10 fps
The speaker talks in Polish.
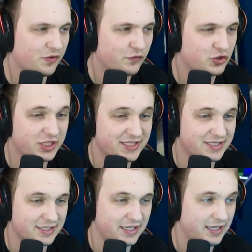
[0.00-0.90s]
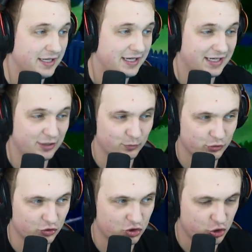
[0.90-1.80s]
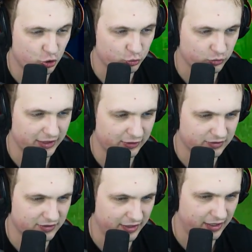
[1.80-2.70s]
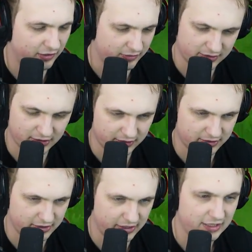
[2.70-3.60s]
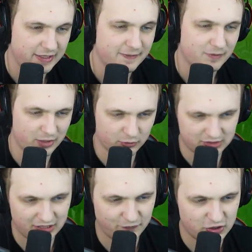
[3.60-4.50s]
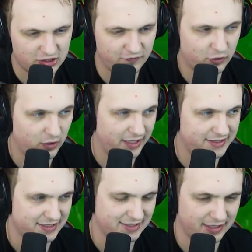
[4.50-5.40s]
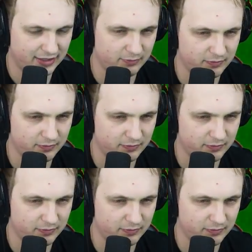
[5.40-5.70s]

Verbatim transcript: mówi, wszyscy idą do zrzutu tego co ja. Chodźcie, chodźcie. I ustawcie się w kolejce za nim.